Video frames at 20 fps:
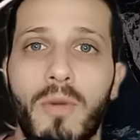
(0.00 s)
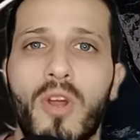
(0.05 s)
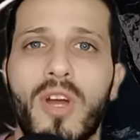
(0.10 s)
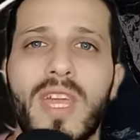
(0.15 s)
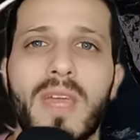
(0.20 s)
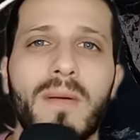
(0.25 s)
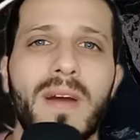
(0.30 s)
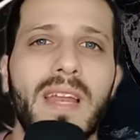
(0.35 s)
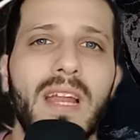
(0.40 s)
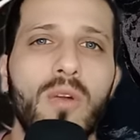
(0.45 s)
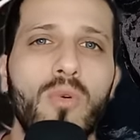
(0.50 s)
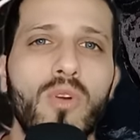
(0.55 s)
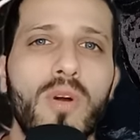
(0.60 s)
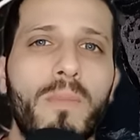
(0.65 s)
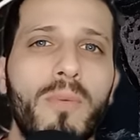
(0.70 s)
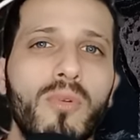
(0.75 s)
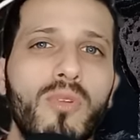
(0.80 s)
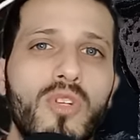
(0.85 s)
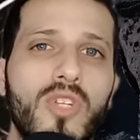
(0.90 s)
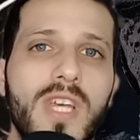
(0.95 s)
Pero aquí van
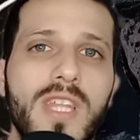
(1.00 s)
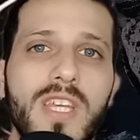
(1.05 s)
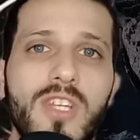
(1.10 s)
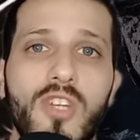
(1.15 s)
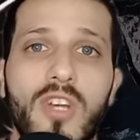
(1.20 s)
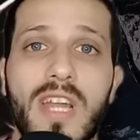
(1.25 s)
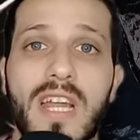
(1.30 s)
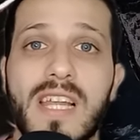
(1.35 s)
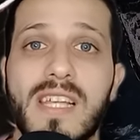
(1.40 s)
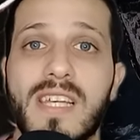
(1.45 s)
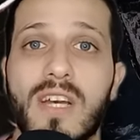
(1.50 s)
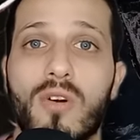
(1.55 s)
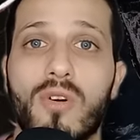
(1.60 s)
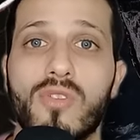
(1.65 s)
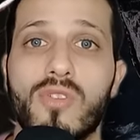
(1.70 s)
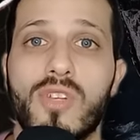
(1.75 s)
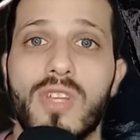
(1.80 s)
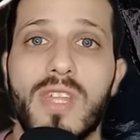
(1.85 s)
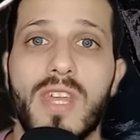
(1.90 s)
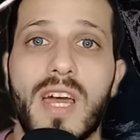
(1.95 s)
algunos puntos adicionales a
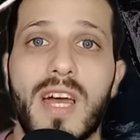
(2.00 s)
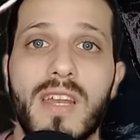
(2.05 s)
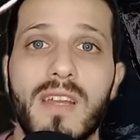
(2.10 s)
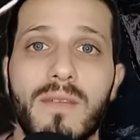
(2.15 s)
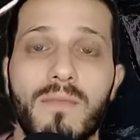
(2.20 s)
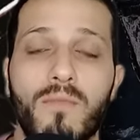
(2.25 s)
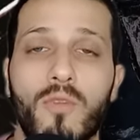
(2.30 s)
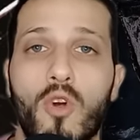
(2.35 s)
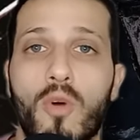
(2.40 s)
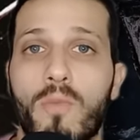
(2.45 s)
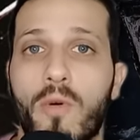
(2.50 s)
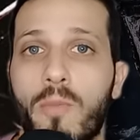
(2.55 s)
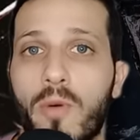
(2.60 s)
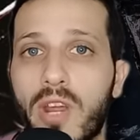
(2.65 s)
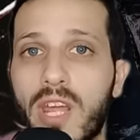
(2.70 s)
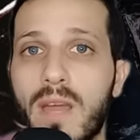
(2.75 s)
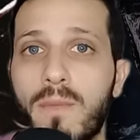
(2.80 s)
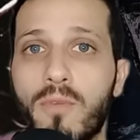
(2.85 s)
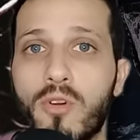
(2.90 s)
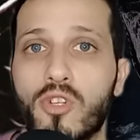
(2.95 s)
considerar como
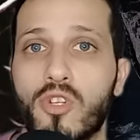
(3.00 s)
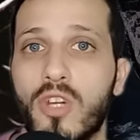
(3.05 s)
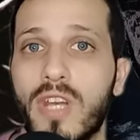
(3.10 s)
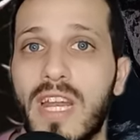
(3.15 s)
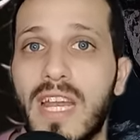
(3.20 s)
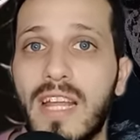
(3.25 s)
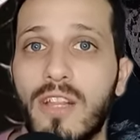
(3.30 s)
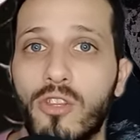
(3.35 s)
por ejemplo son el